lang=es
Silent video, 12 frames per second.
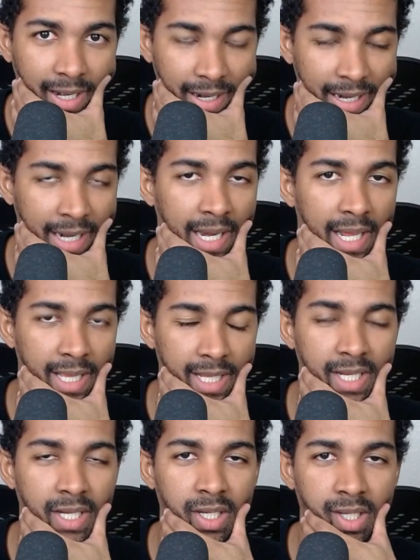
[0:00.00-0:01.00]

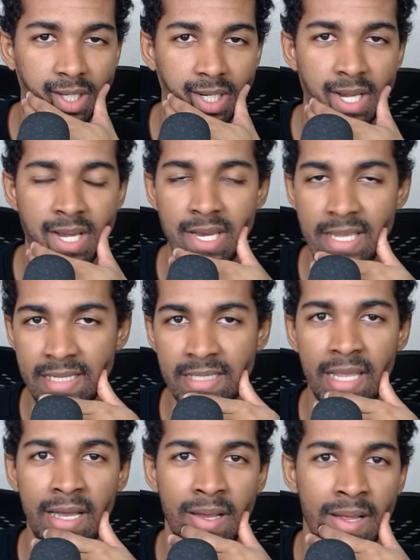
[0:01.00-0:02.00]
ready,
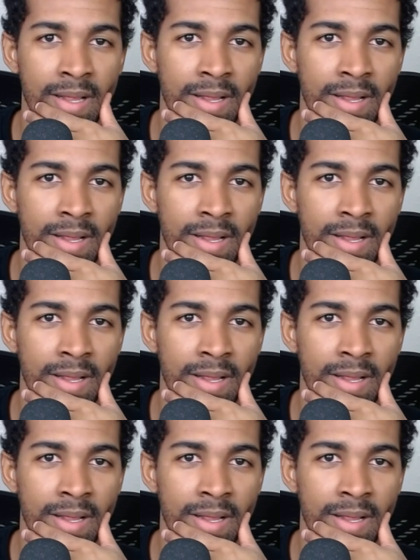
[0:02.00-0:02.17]
lista